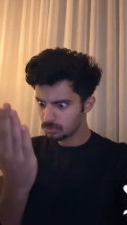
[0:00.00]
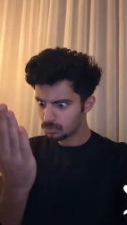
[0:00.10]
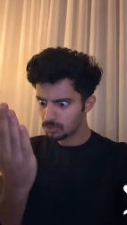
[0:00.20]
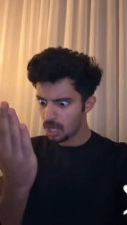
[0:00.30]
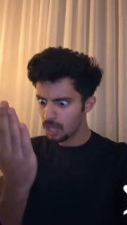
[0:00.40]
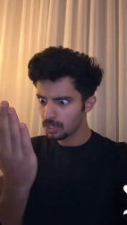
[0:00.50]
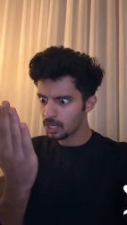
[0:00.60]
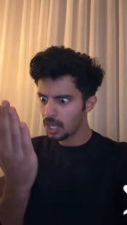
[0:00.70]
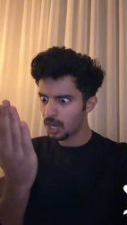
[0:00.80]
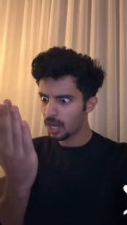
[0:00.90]
تناظر
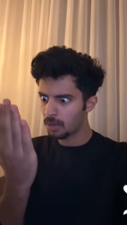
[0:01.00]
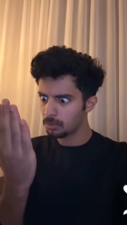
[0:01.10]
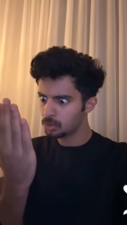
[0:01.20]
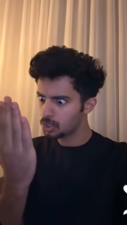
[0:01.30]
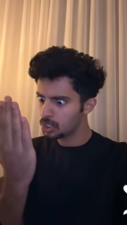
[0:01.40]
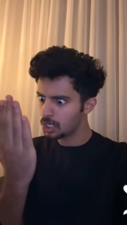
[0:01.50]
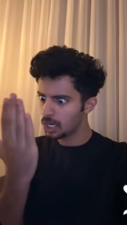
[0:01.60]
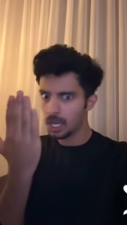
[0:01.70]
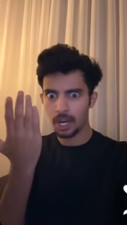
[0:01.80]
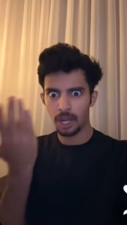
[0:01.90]
الله يرحمك وش اللي
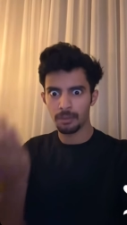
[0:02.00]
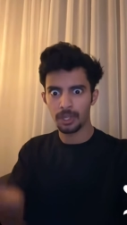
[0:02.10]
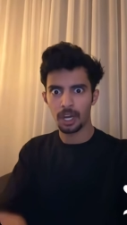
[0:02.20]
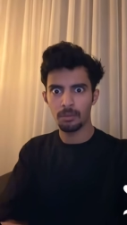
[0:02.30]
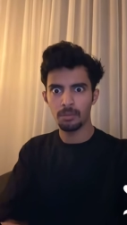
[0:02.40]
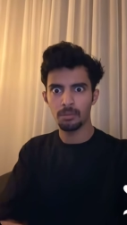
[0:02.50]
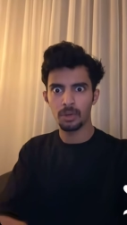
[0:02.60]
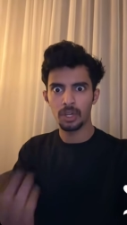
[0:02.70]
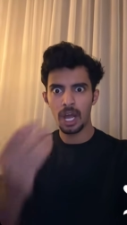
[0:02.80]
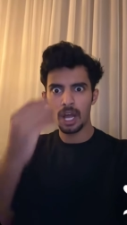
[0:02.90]
الله يرحمك يرحم
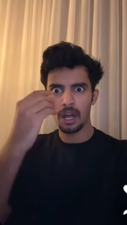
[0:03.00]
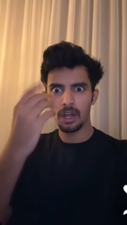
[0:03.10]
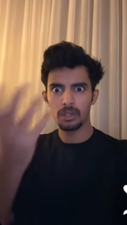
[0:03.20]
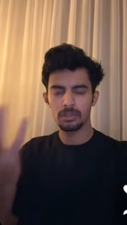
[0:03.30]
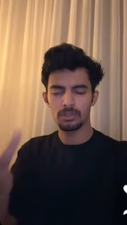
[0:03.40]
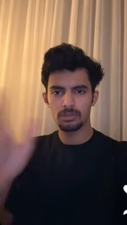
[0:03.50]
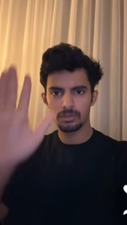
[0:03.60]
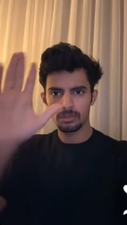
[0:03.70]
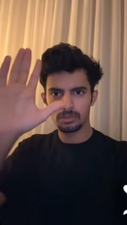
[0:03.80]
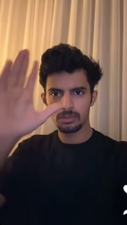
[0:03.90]
امك لا
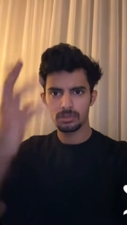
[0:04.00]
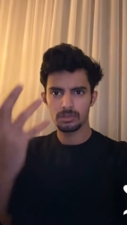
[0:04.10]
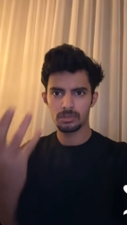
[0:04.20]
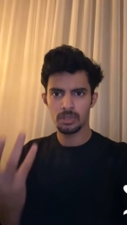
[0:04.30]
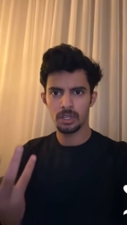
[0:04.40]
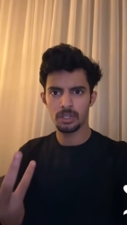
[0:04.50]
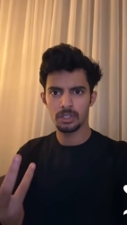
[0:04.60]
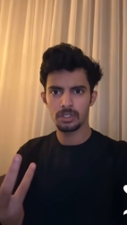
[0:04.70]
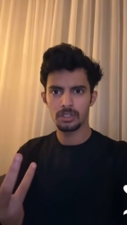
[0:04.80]
وش اللي